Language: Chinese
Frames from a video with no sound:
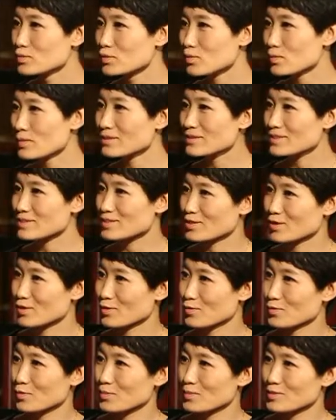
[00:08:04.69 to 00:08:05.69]
做梦的
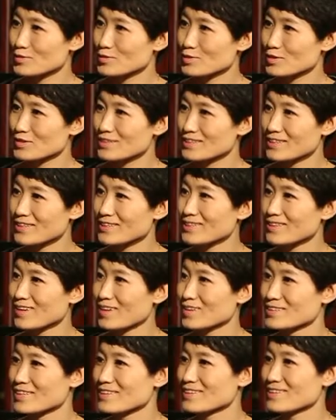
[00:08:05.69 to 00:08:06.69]
时候，我们觉得那
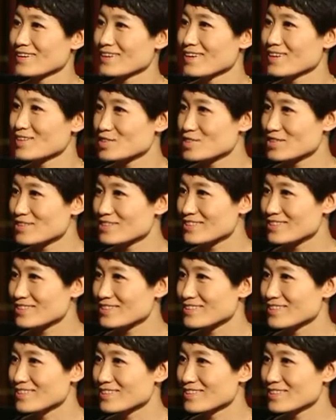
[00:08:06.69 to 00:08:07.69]
个好像也很真
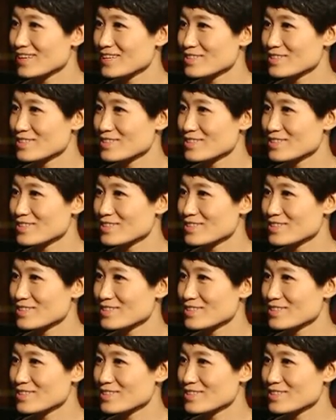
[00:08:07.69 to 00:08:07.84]
实。